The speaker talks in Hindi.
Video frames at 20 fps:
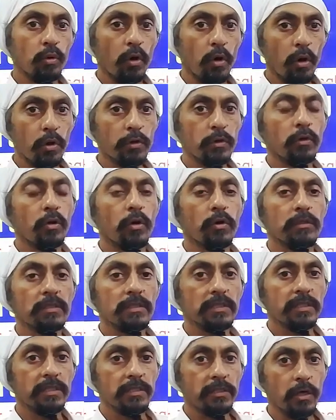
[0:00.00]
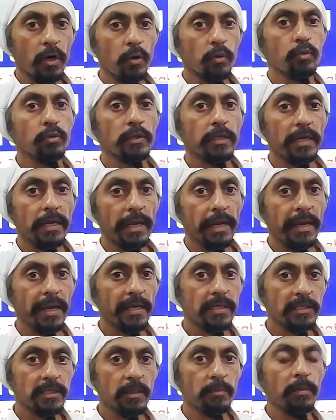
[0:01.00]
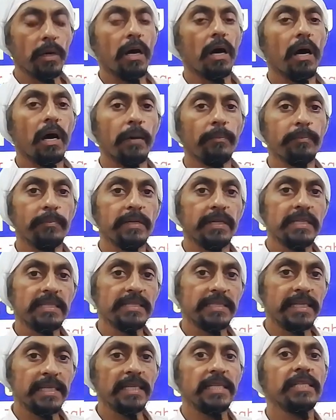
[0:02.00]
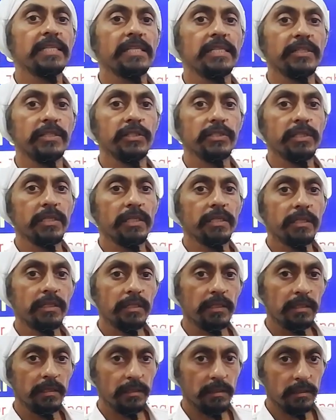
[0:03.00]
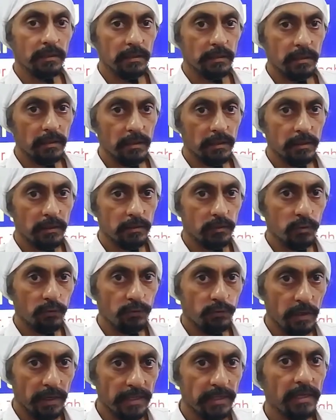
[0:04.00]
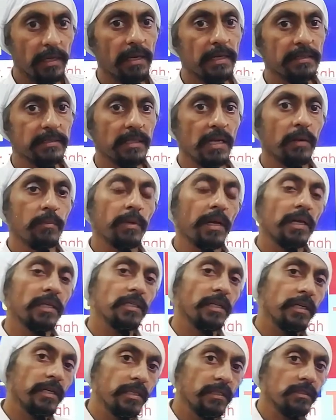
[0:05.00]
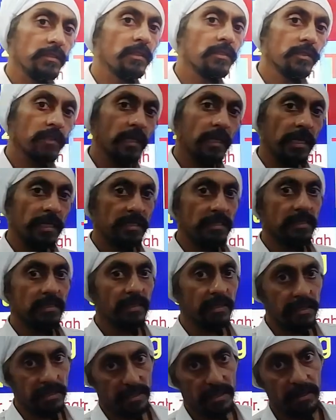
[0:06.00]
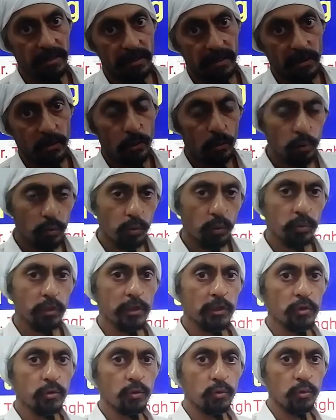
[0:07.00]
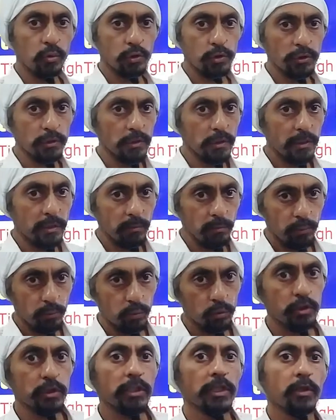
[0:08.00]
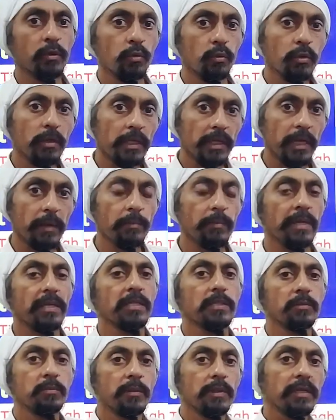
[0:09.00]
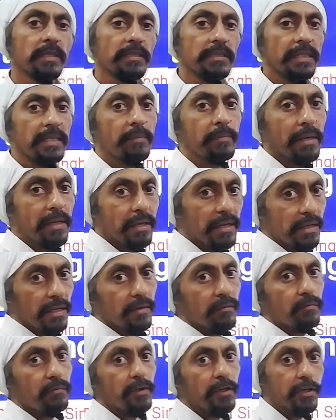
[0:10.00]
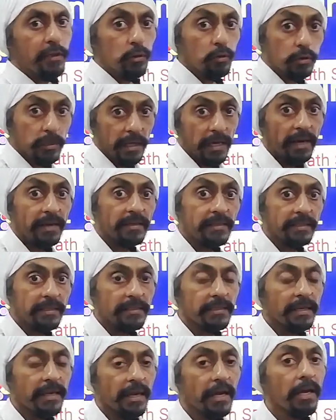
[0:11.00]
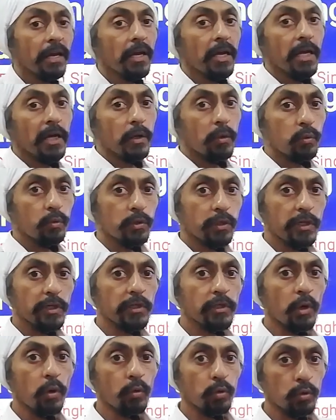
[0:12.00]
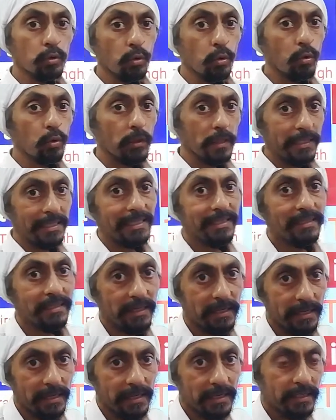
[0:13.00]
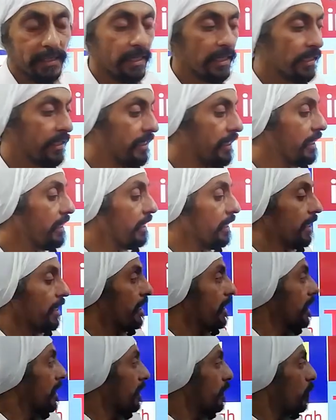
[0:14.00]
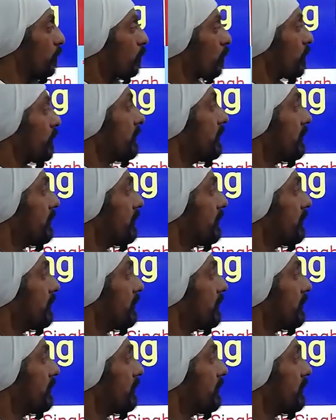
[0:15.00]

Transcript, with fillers: कौन कौन से डाउट हैं जब आपने स्किल इन टीचिंग जो फाइनल एग्जाम है जहाँ डिस्कशन लेसन देना है उन्होंने जो क्वेश्चन पूछे उनके बेस पर ये मैंने वीडियो तैयार की है उनके डाउट को क्लियर करने के लिए क्योंकि